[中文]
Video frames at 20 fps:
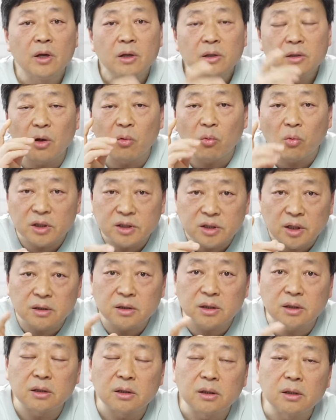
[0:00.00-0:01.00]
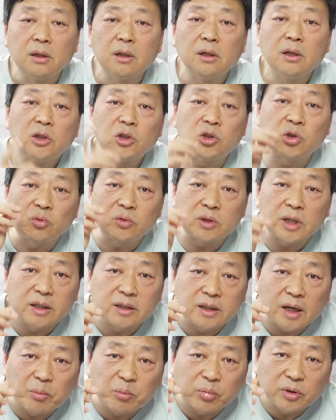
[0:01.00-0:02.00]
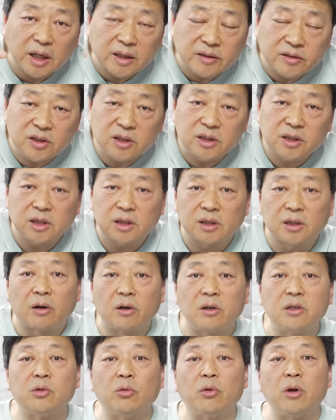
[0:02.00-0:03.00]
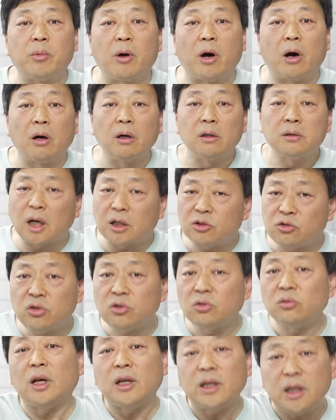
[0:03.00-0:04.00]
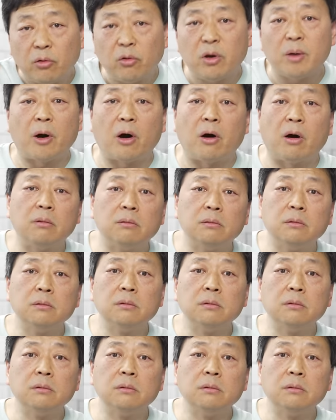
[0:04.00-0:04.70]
那我相信钟闪闪不但自己的儿子会跑，他最终他也会跑。